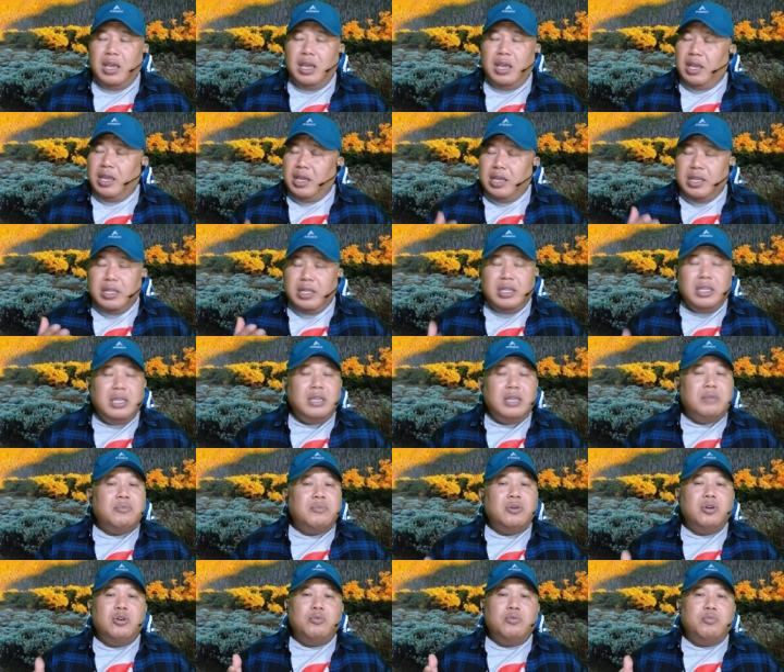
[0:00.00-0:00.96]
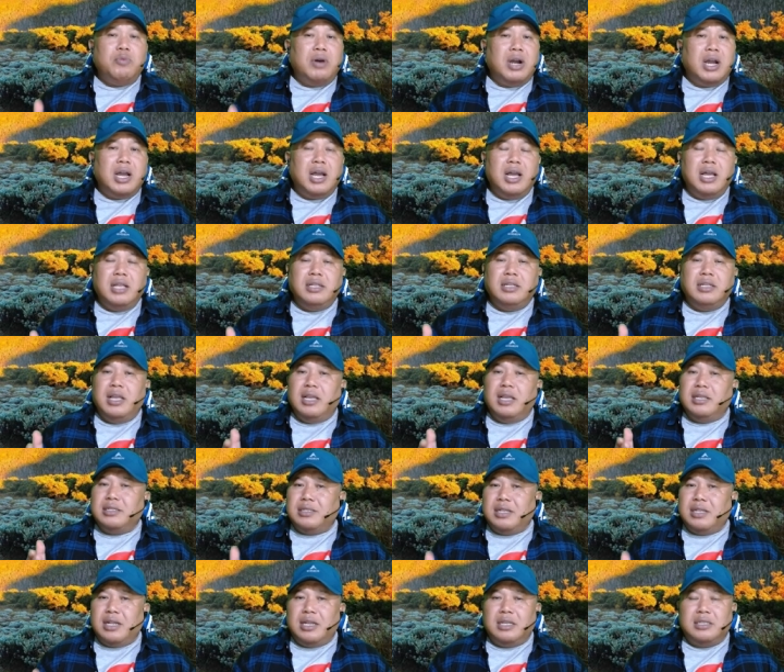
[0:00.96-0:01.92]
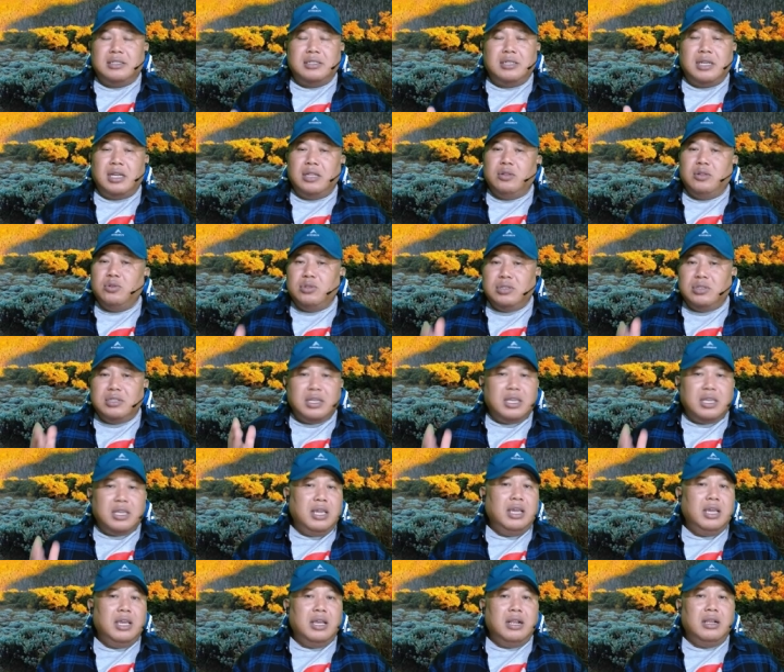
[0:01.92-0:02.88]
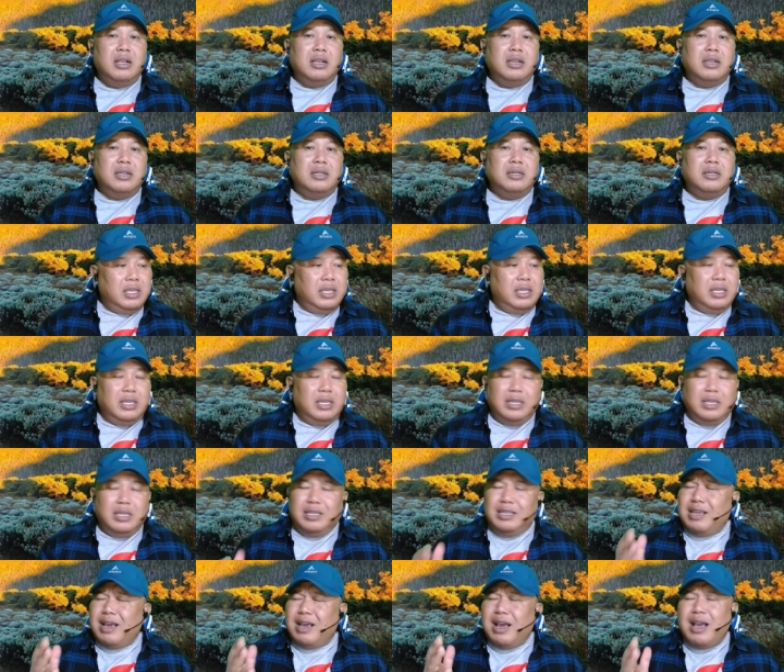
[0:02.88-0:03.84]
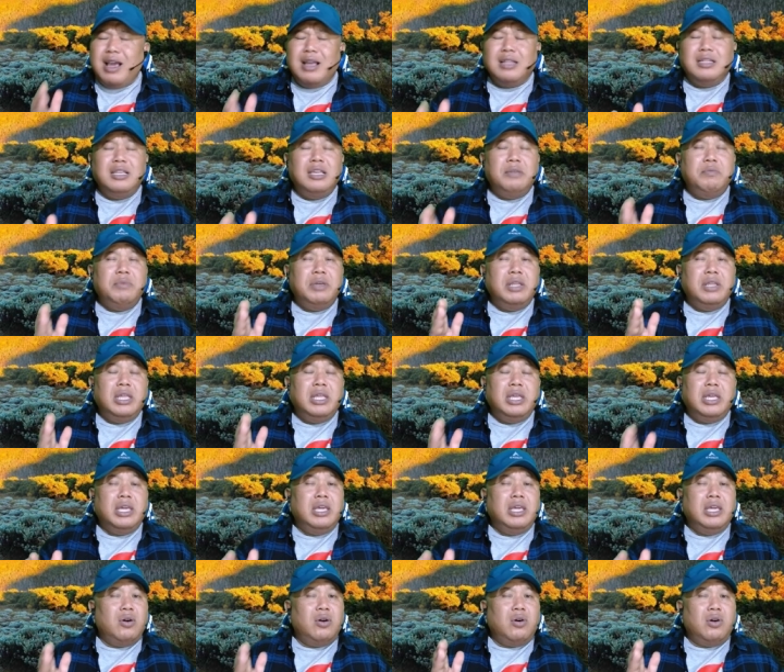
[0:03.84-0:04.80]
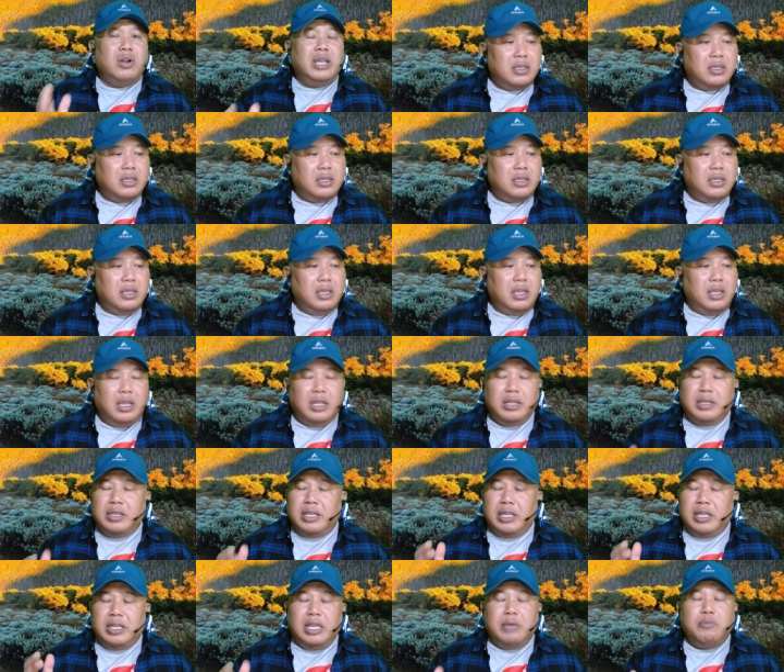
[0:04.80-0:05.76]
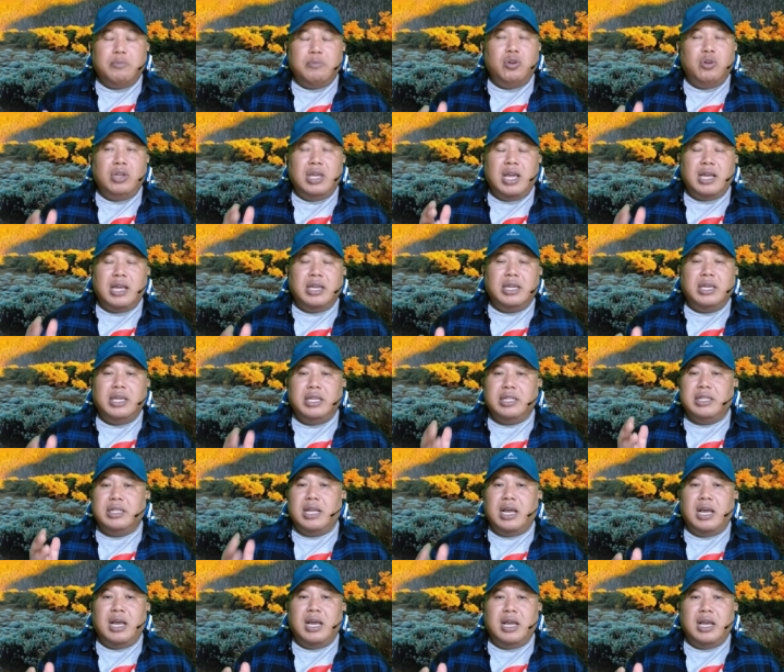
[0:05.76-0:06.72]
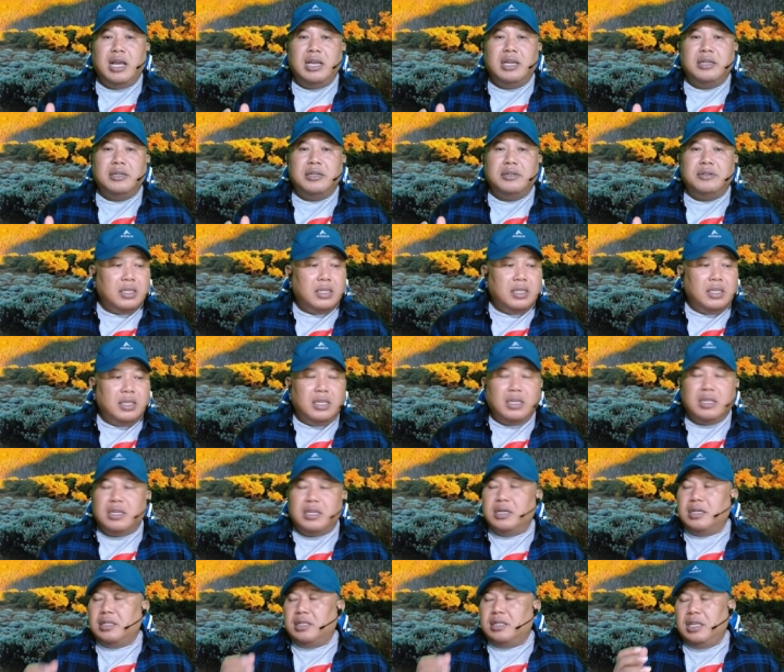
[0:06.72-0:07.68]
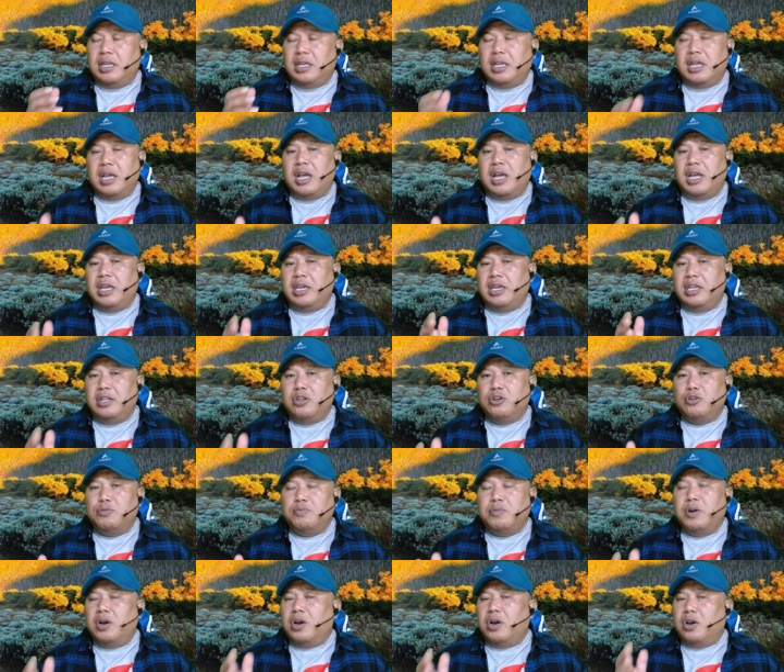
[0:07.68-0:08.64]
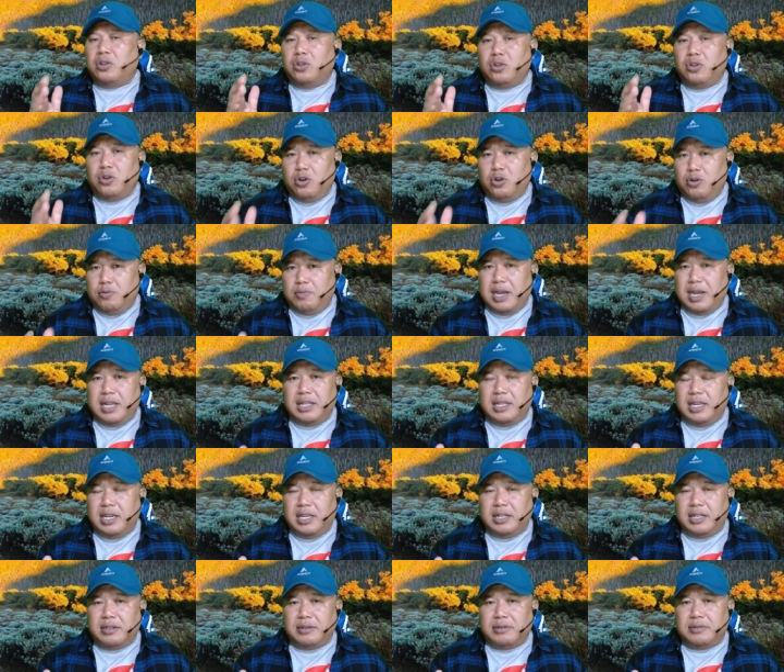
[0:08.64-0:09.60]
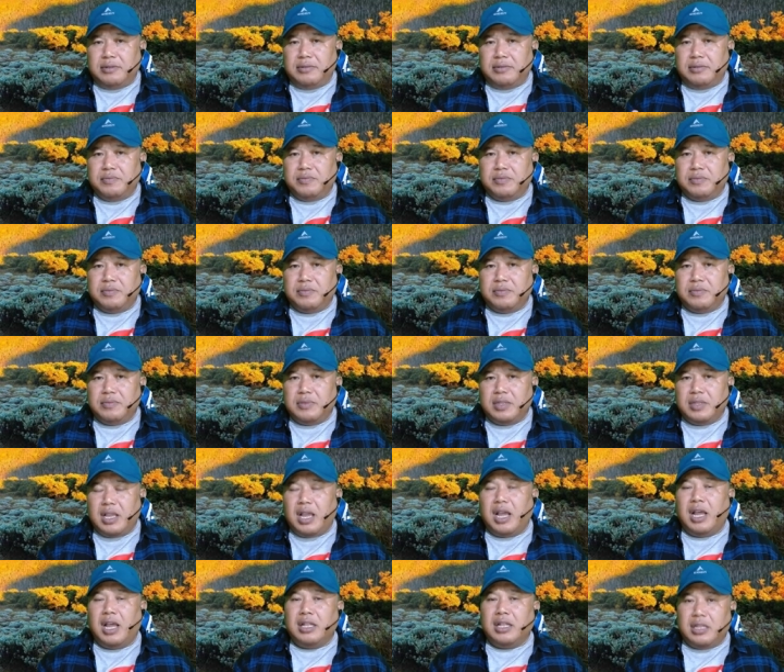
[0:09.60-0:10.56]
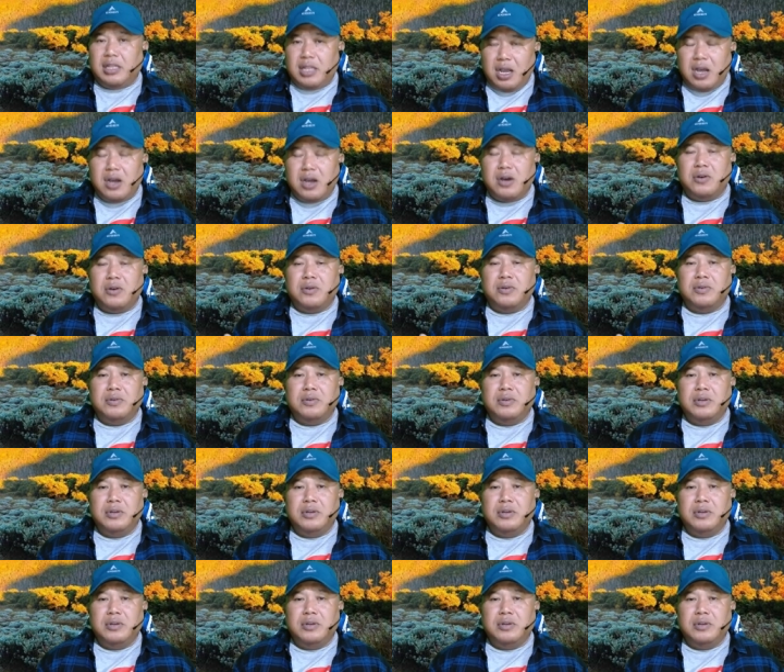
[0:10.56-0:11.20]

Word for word: Ini merupakan salah satu skill yang dimiliki oleh nenek moyang kita ketika hidup nomaden atau